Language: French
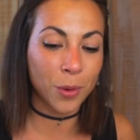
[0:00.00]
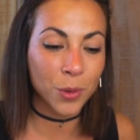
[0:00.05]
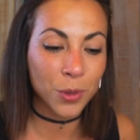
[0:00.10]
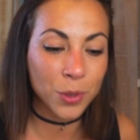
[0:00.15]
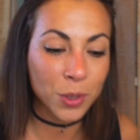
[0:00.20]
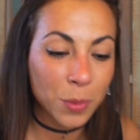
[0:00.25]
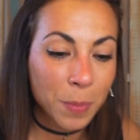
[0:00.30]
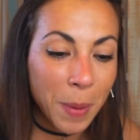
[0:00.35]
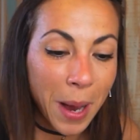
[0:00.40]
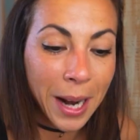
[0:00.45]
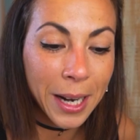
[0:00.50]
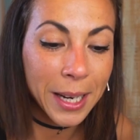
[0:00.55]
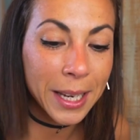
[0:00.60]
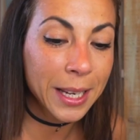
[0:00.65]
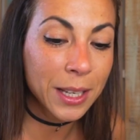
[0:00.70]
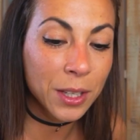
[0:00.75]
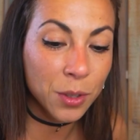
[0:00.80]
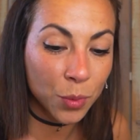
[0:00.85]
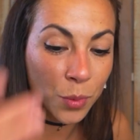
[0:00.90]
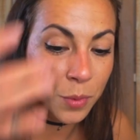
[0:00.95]
On se
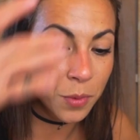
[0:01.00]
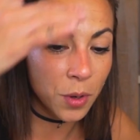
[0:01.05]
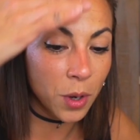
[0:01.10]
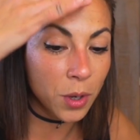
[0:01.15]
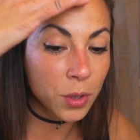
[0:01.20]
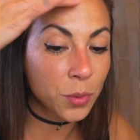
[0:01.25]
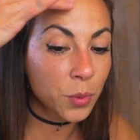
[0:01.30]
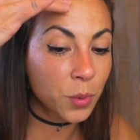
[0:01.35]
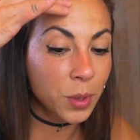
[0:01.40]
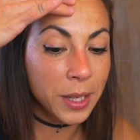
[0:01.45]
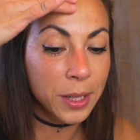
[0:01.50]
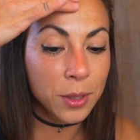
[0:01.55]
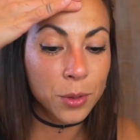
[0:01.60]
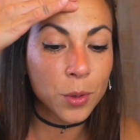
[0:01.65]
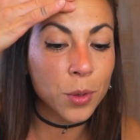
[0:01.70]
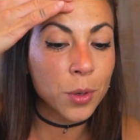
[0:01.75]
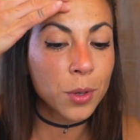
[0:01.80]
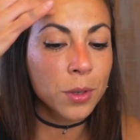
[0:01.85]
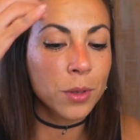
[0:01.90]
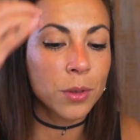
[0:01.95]
parlait souvent toutes les
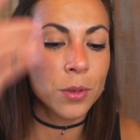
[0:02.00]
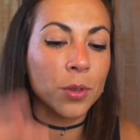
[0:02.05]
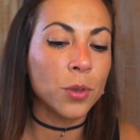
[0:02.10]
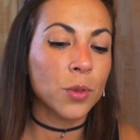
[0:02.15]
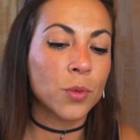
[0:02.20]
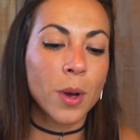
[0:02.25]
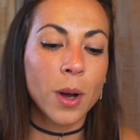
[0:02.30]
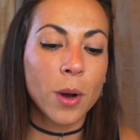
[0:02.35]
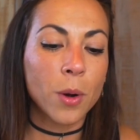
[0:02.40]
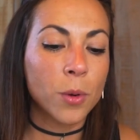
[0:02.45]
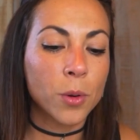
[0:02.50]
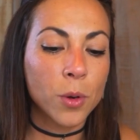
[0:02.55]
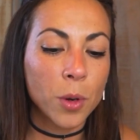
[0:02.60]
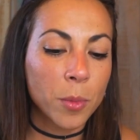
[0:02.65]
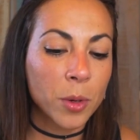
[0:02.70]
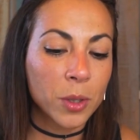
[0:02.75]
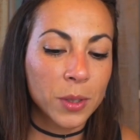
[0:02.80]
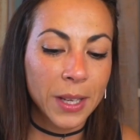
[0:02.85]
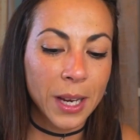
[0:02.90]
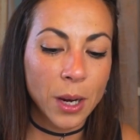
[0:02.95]
deux, que ce soit en
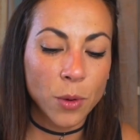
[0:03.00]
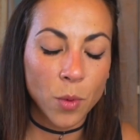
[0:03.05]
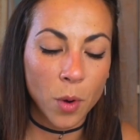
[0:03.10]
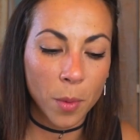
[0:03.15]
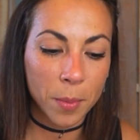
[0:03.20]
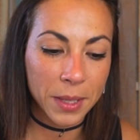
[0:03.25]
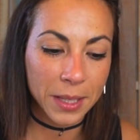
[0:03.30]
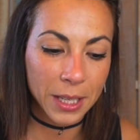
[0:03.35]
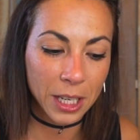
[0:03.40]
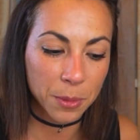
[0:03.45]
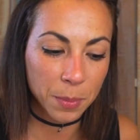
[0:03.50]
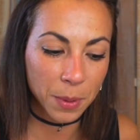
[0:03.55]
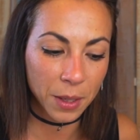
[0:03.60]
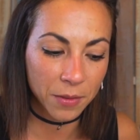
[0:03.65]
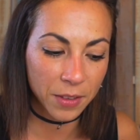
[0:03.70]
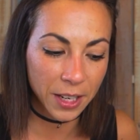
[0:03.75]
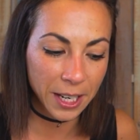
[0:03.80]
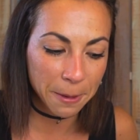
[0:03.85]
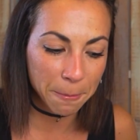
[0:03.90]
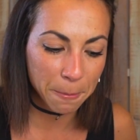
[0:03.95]
commentaire ou en message
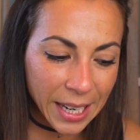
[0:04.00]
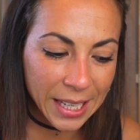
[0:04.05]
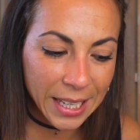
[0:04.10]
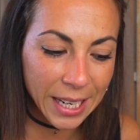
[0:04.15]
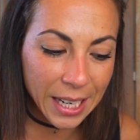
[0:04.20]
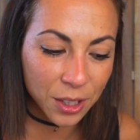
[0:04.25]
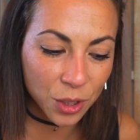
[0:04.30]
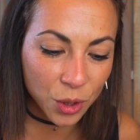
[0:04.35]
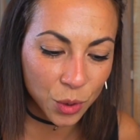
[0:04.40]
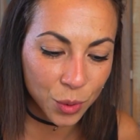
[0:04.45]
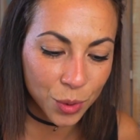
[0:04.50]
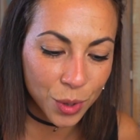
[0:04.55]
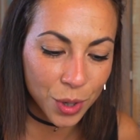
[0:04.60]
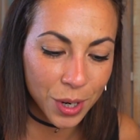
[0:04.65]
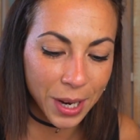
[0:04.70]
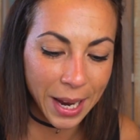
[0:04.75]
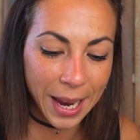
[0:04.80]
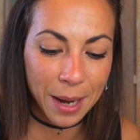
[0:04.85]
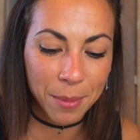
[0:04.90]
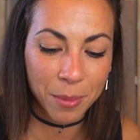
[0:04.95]
privé. Et un
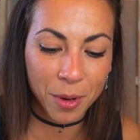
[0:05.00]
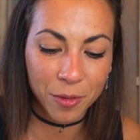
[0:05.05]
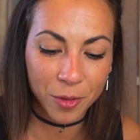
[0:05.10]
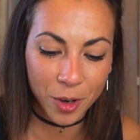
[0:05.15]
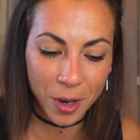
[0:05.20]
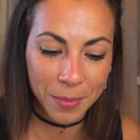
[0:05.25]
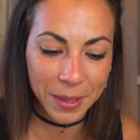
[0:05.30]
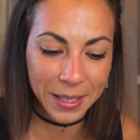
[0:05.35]
jour, elle m'envoie un